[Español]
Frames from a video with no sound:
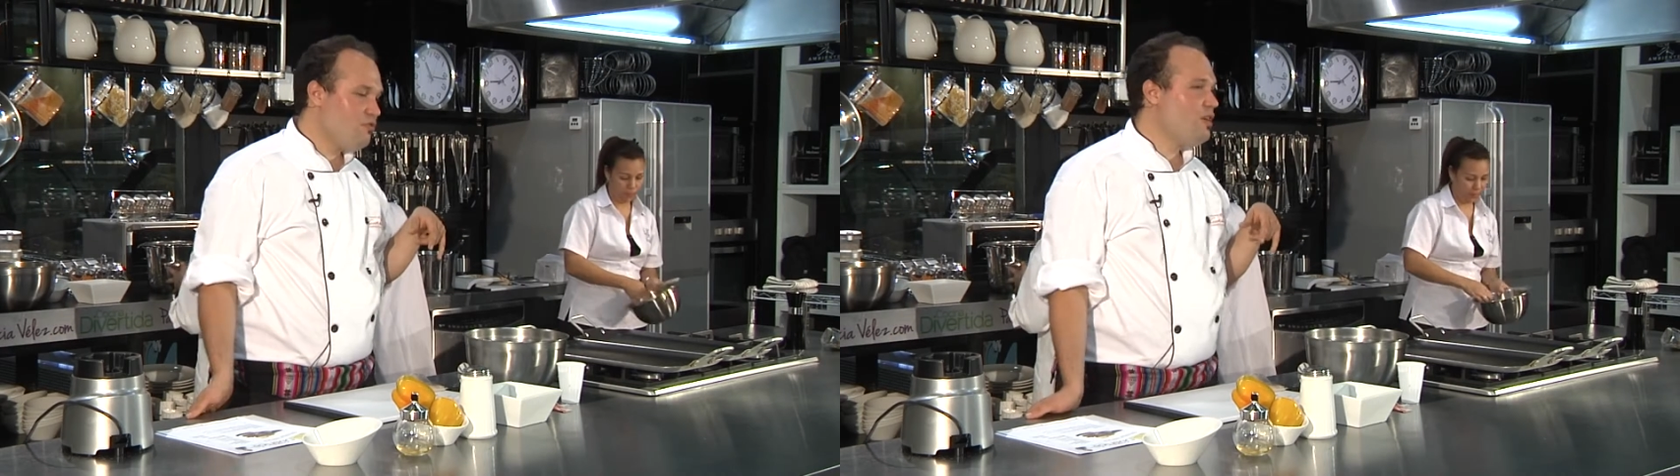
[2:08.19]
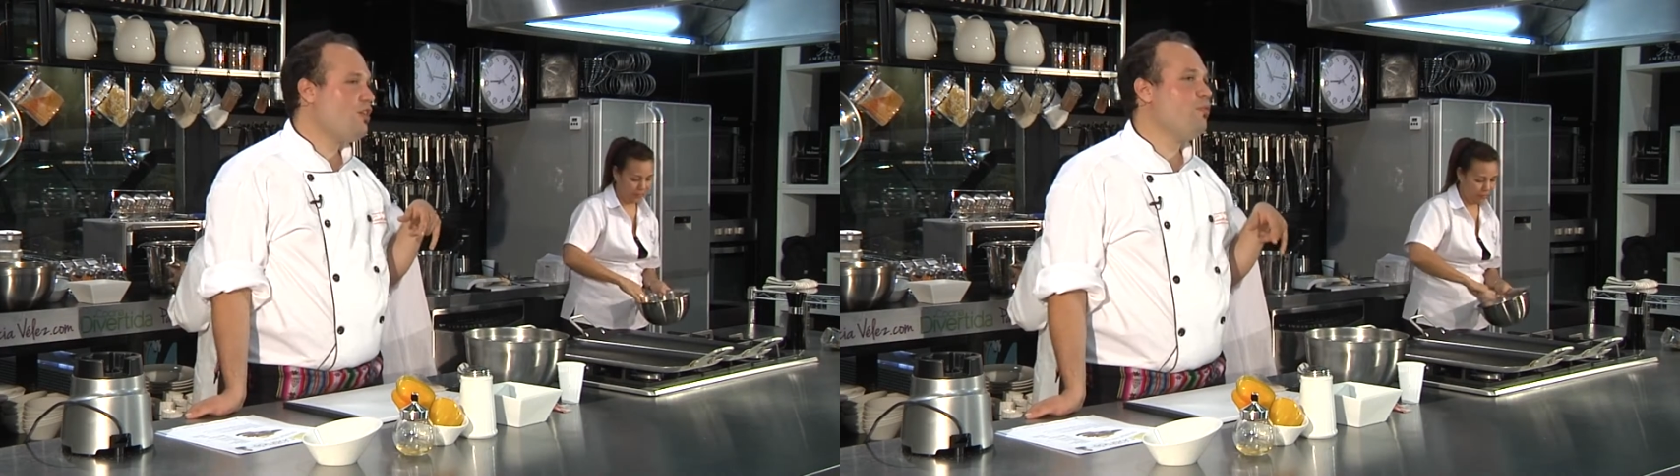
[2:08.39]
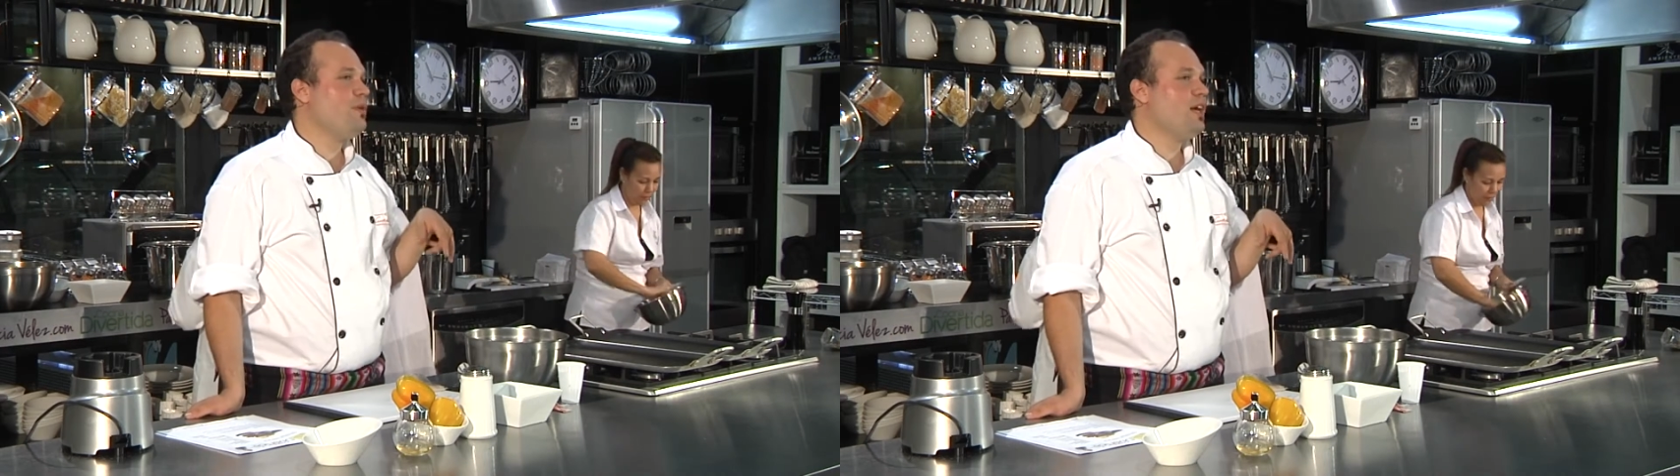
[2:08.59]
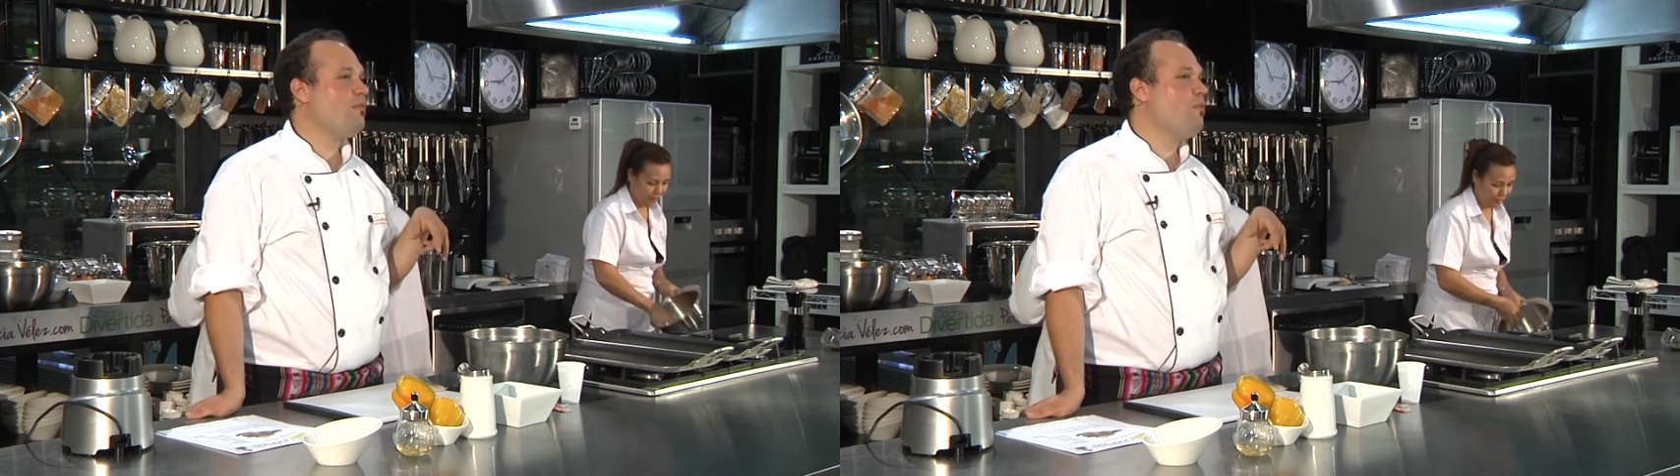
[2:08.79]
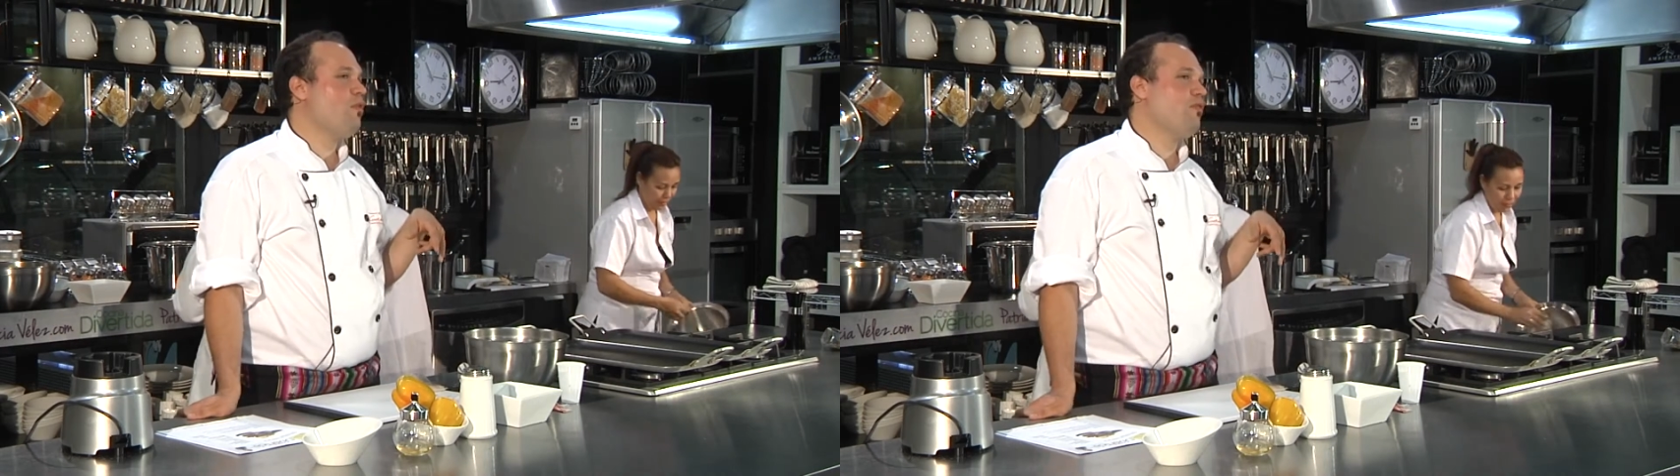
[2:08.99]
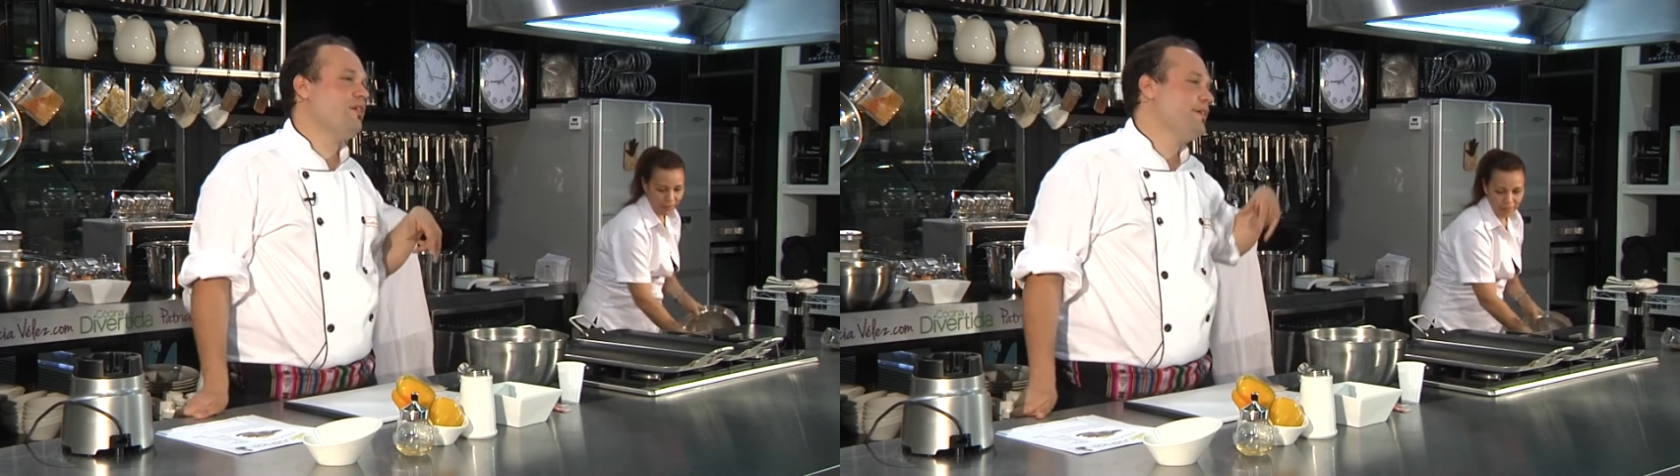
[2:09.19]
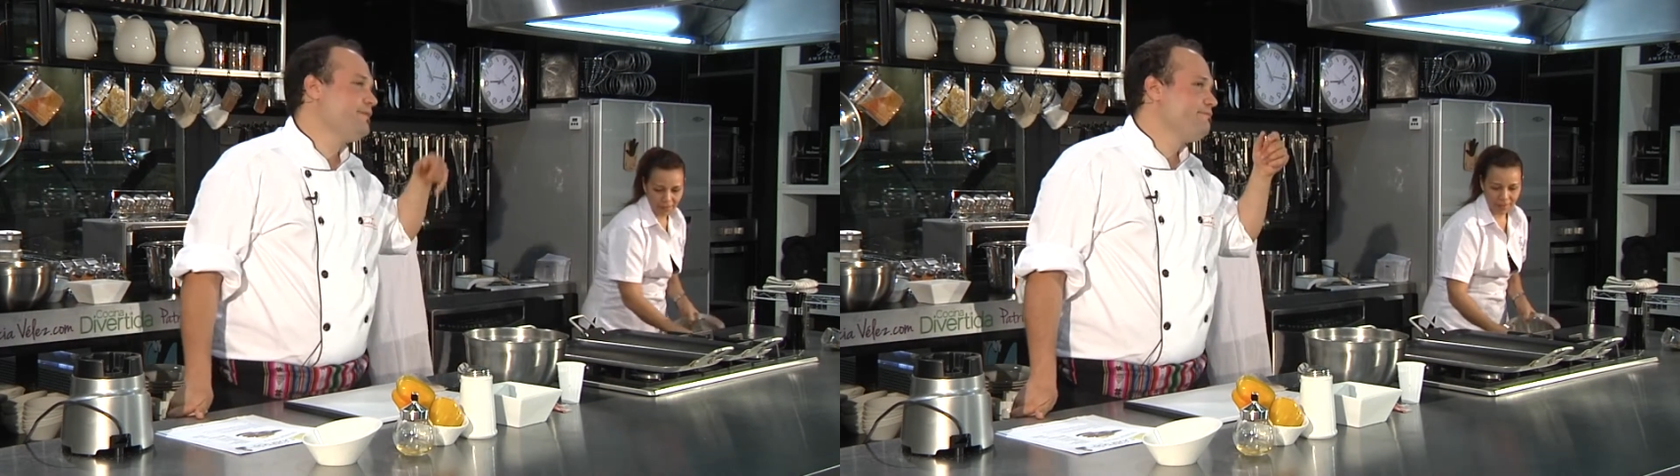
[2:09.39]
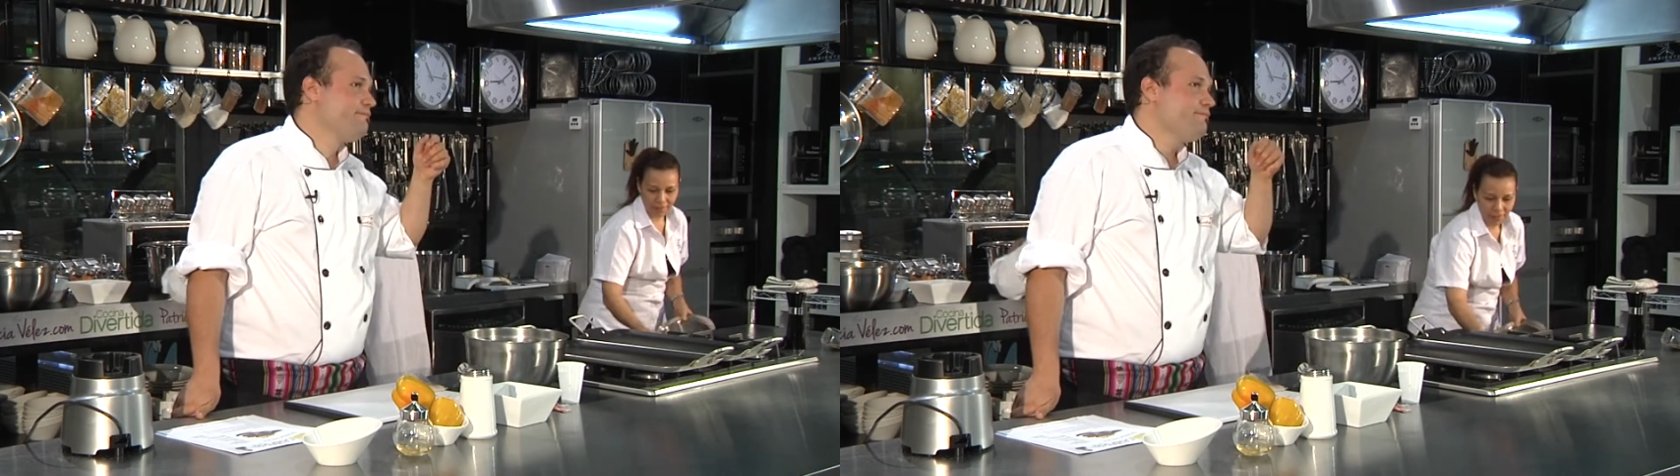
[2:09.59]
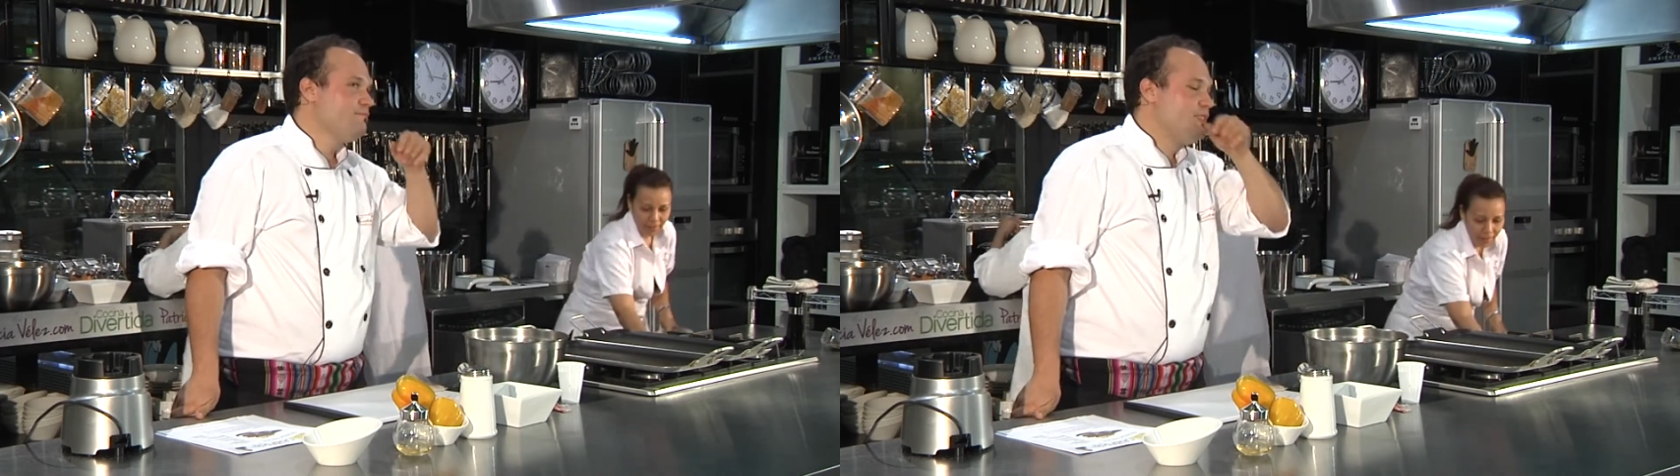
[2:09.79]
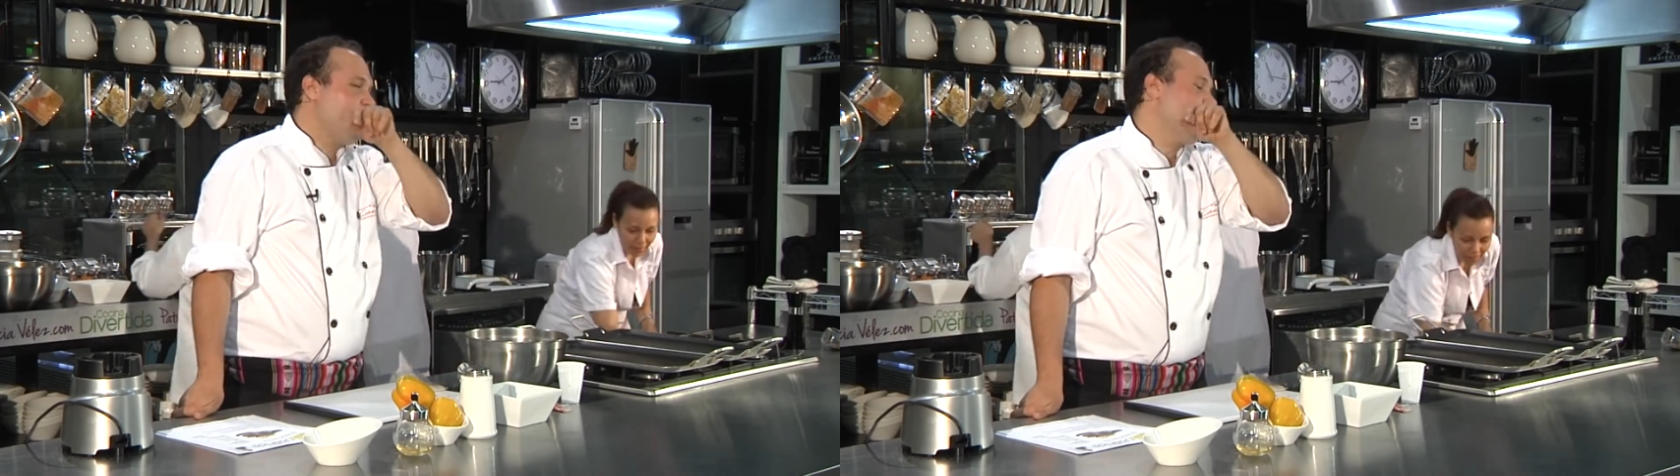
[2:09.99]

una comida como si